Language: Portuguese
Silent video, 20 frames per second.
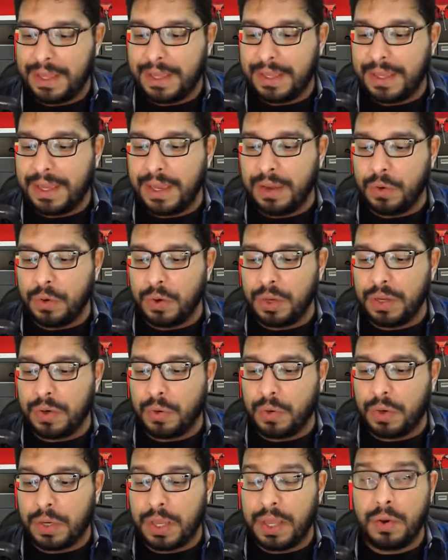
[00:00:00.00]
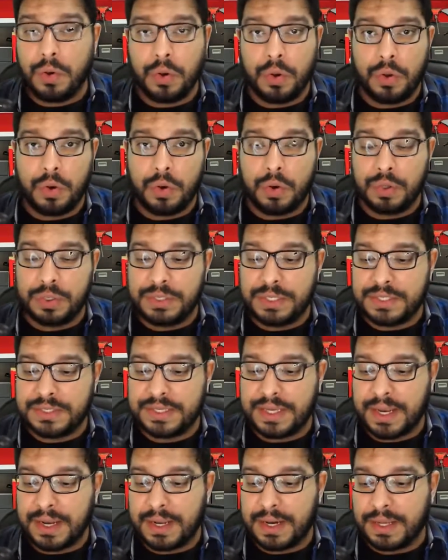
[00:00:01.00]
Quem, quem colocou disse
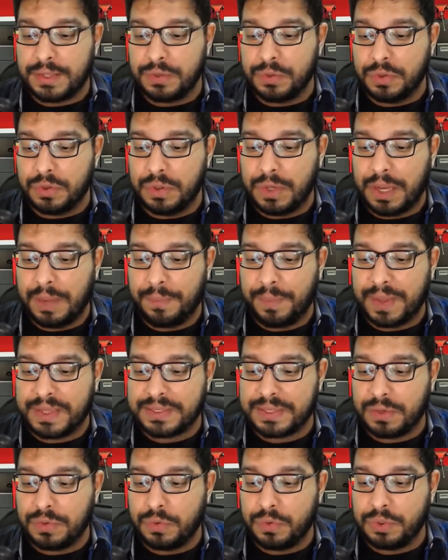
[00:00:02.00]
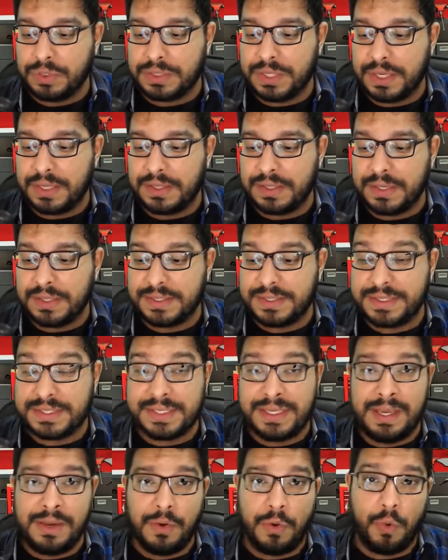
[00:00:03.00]
que agradou. A peça custa entre
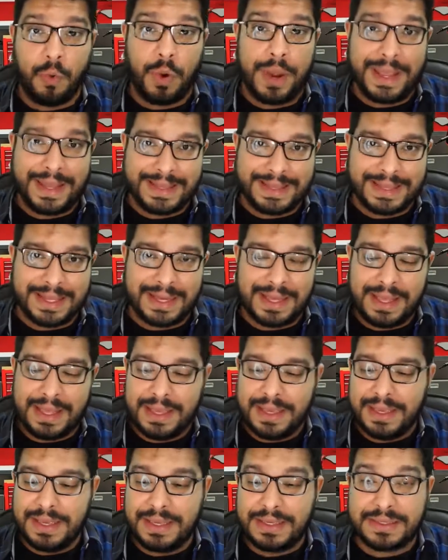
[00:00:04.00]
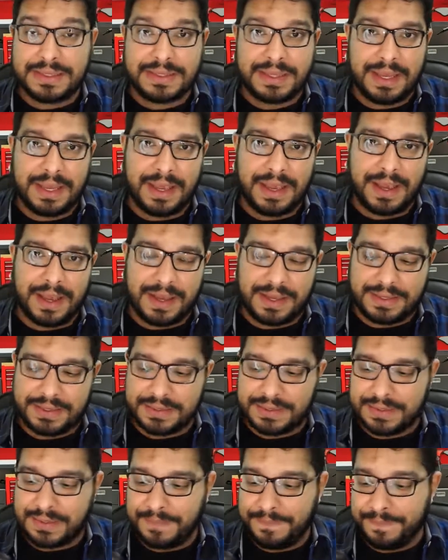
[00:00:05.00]
50 e 100
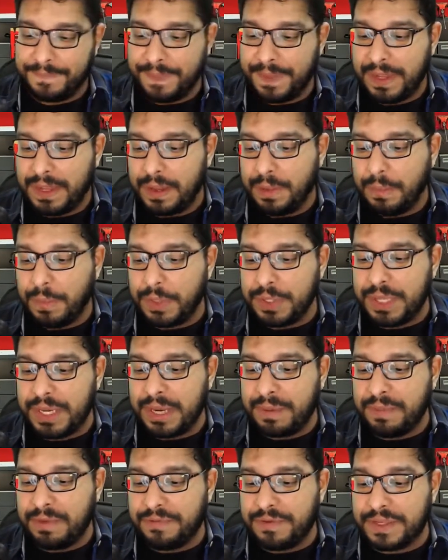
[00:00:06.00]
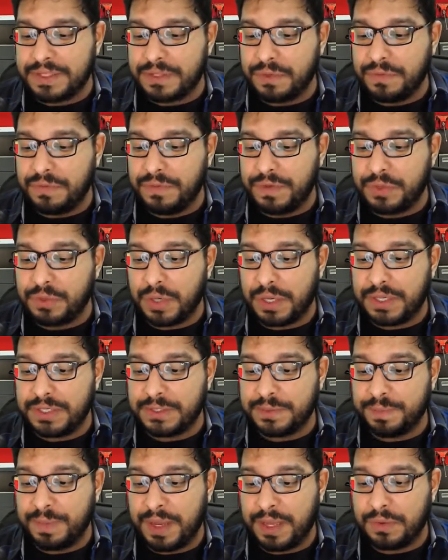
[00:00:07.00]
reais. Poderia me fazer um vídeo a
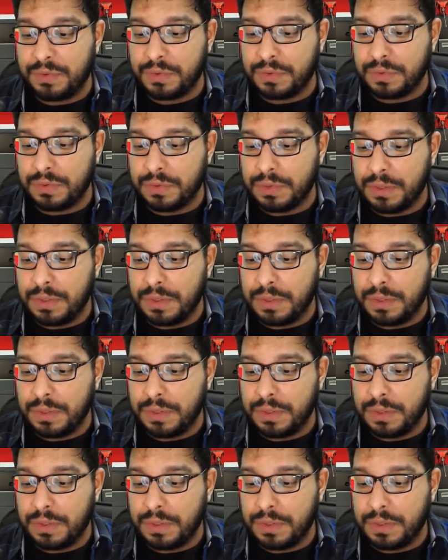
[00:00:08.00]
respeito?